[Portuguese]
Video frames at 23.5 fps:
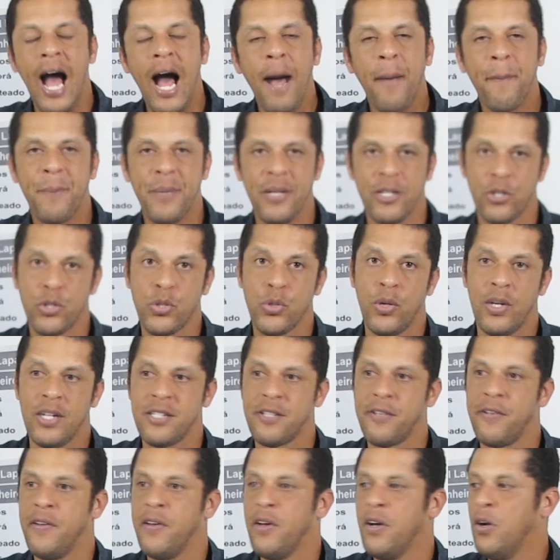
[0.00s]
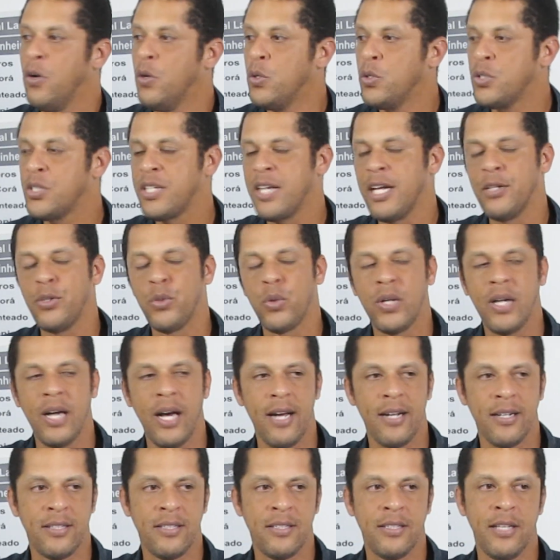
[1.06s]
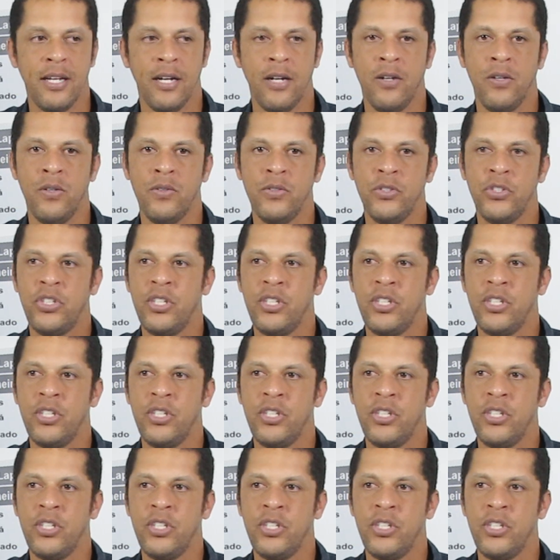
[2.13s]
há pessoas usando cartão